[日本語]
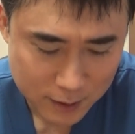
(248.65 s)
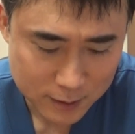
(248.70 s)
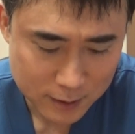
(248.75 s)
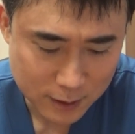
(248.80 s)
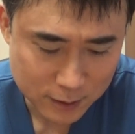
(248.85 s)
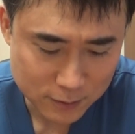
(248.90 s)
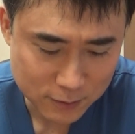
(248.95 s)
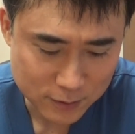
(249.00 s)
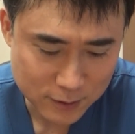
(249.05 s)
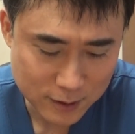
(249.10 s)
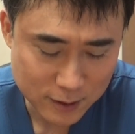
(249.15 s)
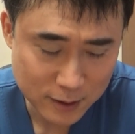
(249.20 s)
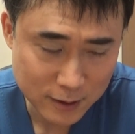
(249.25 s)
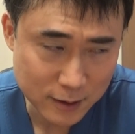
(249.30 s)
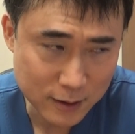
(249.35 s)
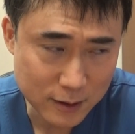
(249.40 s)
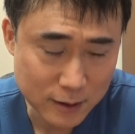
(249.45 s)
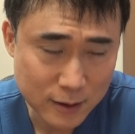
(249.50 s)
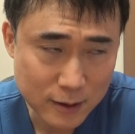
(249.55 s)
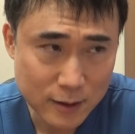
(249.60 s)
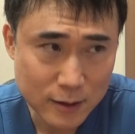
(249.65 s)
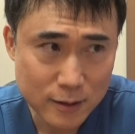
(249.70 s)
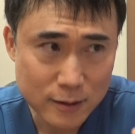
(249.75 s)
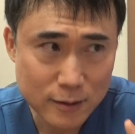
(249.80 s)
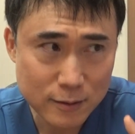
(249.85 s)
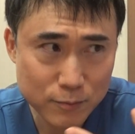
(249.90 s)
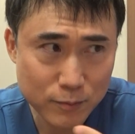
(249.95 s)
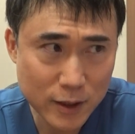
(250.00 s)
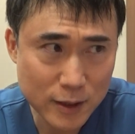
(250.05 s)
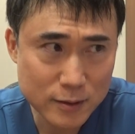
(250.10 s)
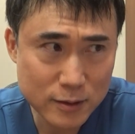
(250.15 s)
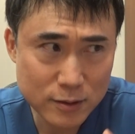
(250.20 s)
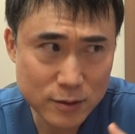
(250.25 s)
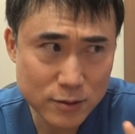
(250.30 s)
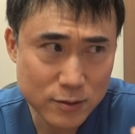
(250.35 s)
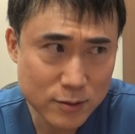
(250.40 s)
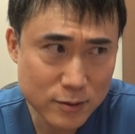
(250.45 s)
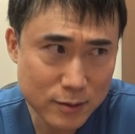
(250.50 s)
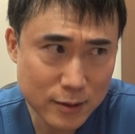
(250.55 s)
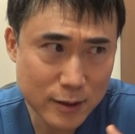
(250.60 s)
なのでまあ
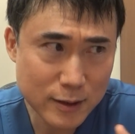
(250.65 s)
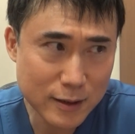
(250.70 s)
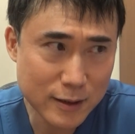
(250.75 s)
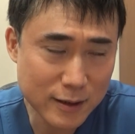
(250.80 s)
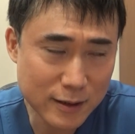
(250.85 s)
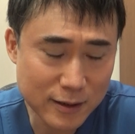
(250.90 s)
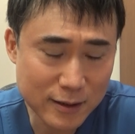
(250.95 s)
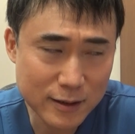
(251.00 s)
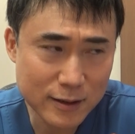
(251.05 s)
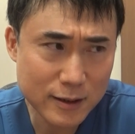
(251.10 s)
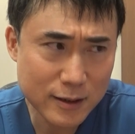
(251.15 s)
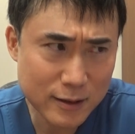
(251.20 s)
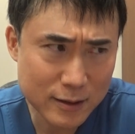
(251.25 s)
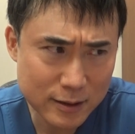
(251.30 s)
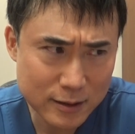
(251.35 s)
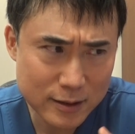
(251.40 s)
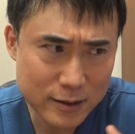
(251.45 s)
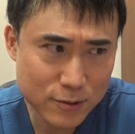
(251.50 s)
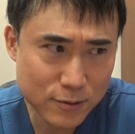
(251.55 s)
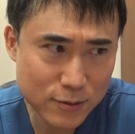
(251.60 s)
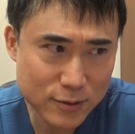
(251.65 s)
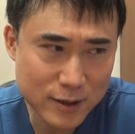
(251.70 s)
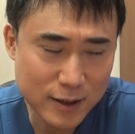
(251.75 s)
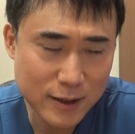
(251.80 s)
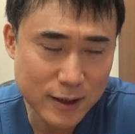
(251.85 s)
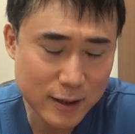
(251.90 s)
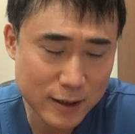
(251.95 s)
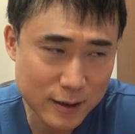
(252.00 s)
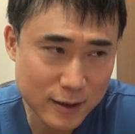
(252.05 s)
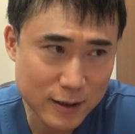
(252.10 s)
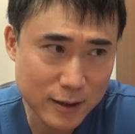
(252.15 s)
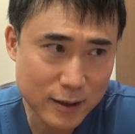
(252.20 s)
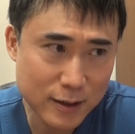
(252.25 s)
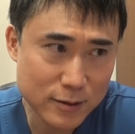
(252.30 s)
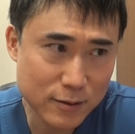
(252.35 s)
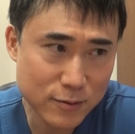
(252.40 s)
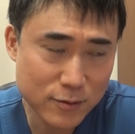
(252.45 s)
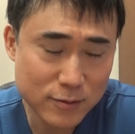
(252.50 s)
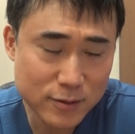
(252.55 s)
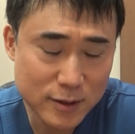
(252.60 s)
10人視聴者がいて
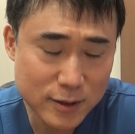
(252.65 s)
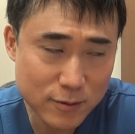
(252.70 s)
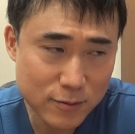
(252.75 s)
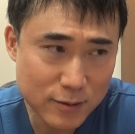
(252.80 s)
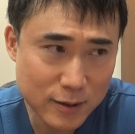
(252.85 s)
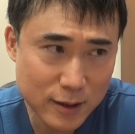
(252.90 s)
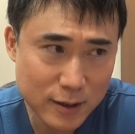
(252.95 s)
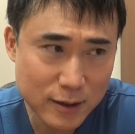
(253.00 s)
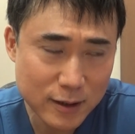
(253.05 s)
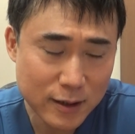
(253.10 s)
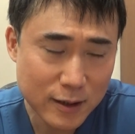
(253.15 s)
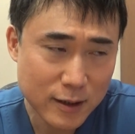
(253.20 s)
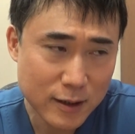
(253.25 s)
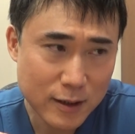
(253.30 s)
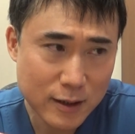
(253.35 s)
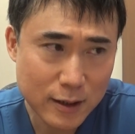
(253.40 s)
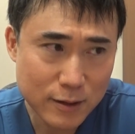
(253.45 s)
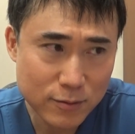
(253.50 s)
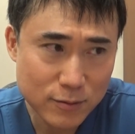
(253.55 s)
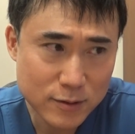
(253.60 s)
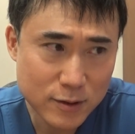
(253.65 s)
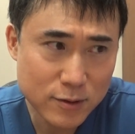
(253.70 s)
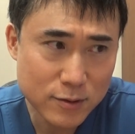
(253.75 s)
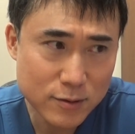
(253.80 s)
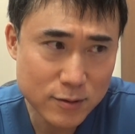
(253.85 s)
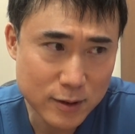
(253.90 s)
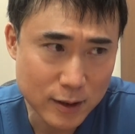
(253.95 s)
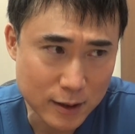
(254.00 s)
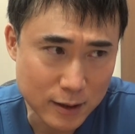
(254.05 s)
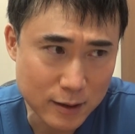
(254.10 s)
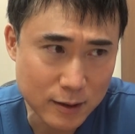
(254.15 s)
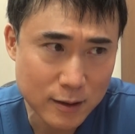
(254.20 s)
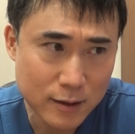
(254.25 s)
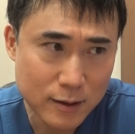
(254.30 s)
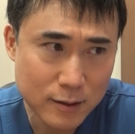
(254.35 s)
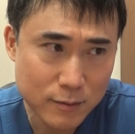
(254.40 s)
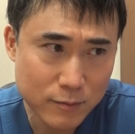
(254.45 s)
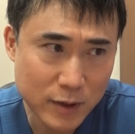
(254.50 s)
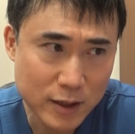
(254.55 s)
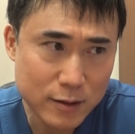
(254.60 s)
そのうちのねあの9人
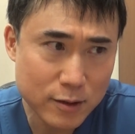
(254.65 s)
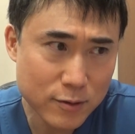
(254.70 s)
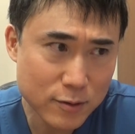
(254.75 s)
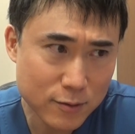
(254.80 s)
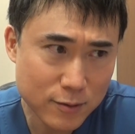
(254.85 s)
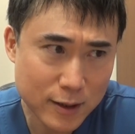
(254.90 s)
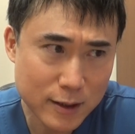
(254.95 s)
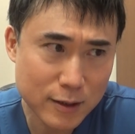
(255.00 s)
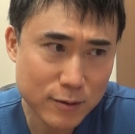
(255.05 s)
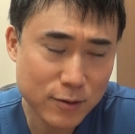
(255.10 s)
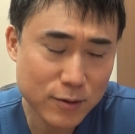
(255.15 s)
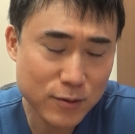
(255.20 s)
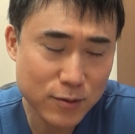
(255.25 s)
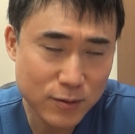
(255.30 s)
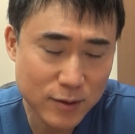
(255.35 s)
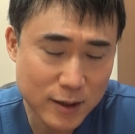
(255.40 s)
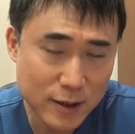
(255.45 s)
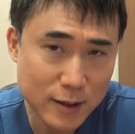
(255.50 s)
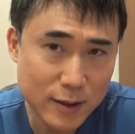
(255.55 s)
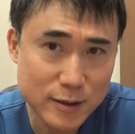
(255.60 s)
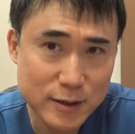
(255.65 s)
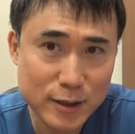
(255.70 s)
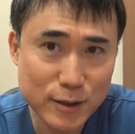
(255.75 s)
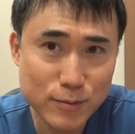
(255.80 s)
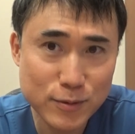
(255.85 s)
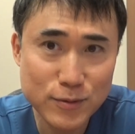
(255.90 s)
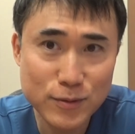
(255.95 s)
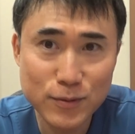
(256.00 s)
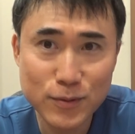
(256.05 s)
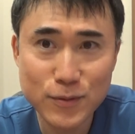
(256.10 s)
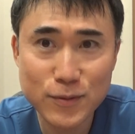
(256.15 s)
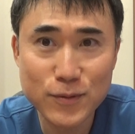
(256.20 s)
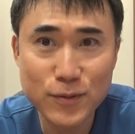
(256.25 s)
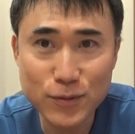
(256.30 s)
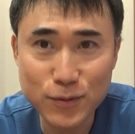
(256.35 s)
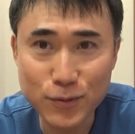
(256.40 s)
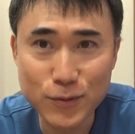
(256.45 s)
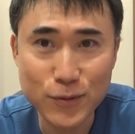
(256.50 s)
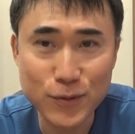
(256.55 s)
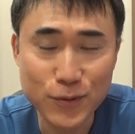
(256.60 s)
ま9割の人が自分のこ
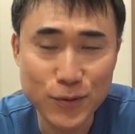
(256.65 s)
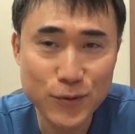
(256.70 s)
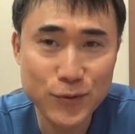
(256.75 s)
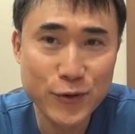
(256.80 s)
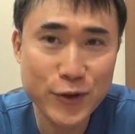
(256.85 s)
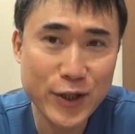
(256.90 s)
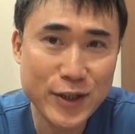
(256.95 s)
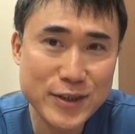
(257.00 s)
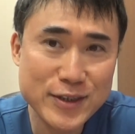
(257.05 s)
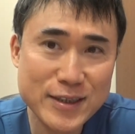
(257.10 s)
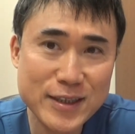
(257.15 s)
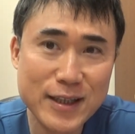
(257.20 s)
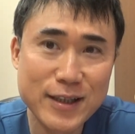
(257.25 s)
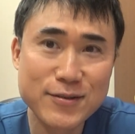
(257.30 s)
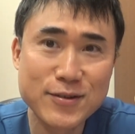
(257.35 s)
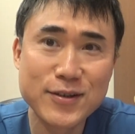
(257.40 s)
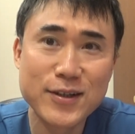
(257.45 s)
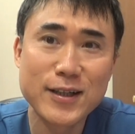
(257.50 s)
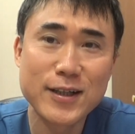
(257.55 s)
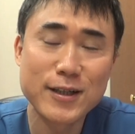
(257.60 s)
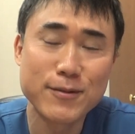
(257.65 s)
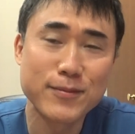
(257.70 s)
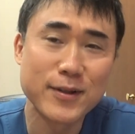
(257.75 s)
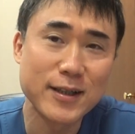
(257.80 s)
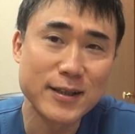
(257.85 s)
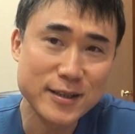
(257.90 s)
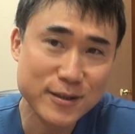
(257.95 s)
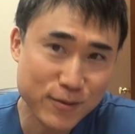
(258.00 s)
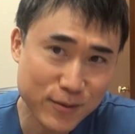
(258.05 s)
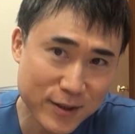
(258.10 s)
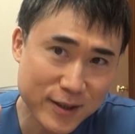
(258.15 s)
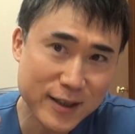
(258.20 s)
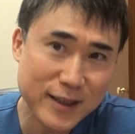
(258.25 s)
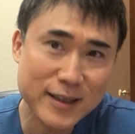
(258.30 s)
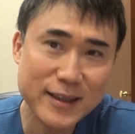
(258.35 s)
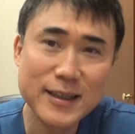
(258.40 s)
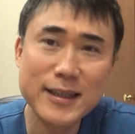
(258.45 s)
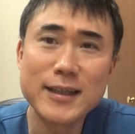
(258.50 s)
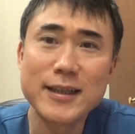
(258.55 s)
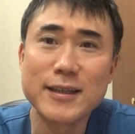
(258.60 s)
とを応援してくれればそれで
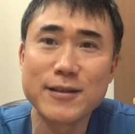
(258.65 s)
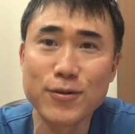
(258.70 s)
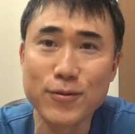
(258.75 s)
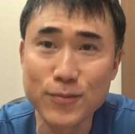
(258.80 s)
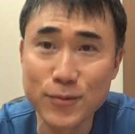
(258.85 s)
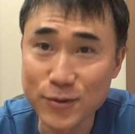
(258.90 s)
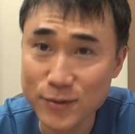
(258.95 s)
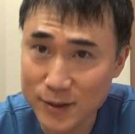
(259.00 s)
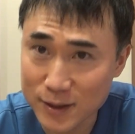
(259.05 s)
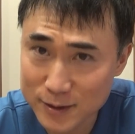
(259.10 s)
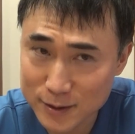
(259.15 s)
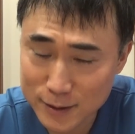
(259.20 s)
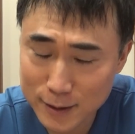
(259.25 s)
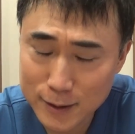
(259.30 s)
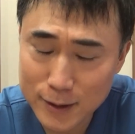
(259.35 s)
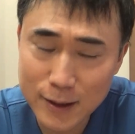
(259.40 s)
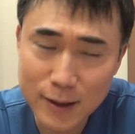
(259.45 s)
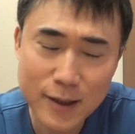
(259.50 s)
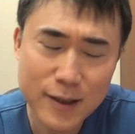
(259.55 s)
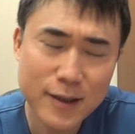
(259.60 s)
いいと思うんですね。